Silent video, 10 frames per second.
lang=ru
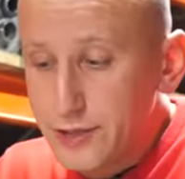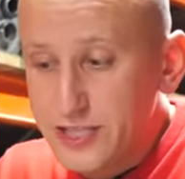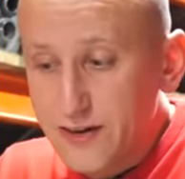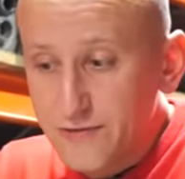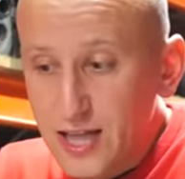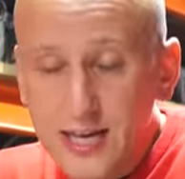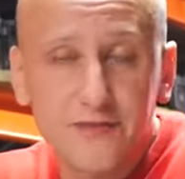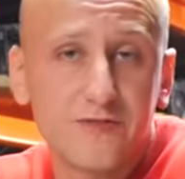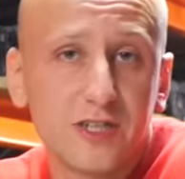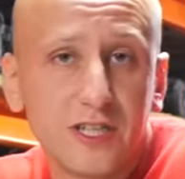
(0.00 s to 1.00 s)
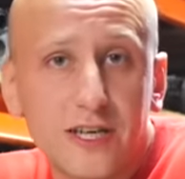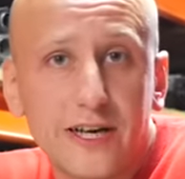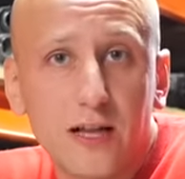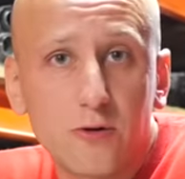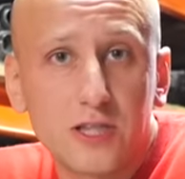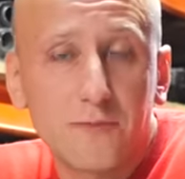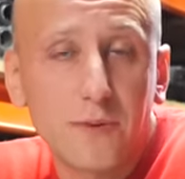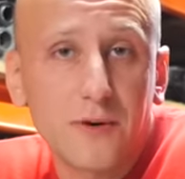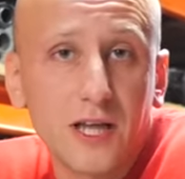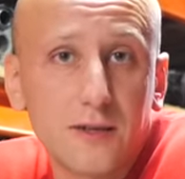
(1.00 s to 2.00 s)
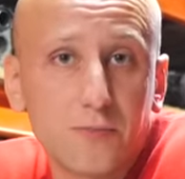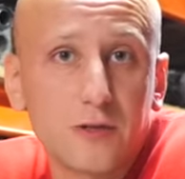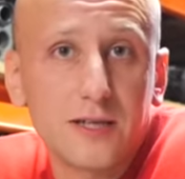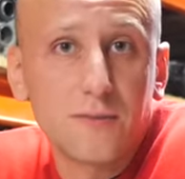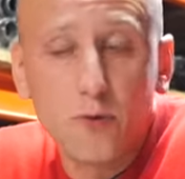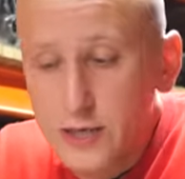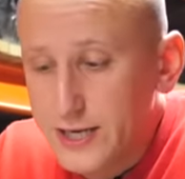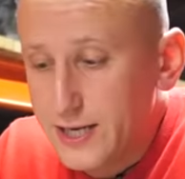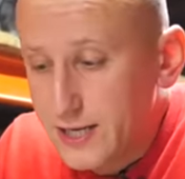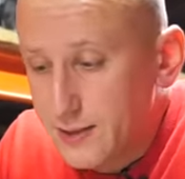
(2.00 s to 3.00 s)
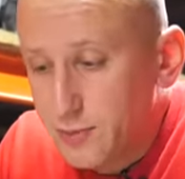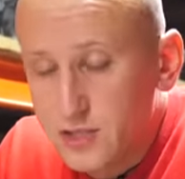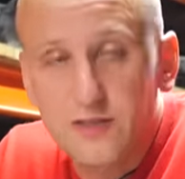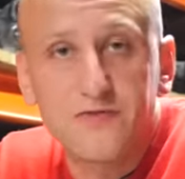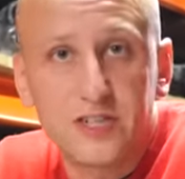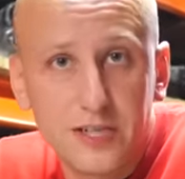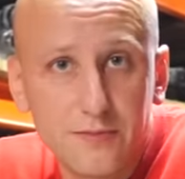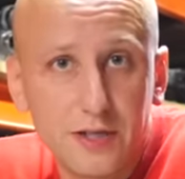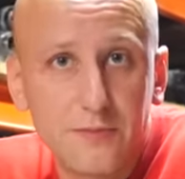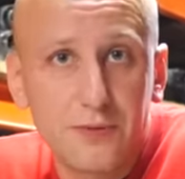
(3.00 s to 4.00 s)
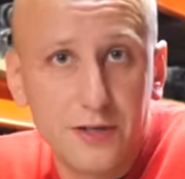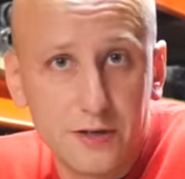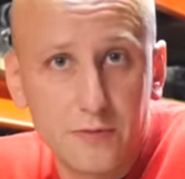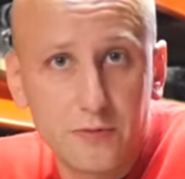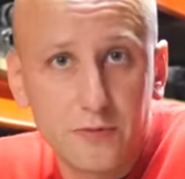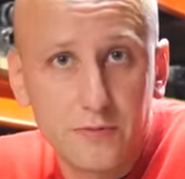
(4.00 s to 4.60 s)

Обычно влага в свечные колодцы попадает после мойки, либо же в зимний период.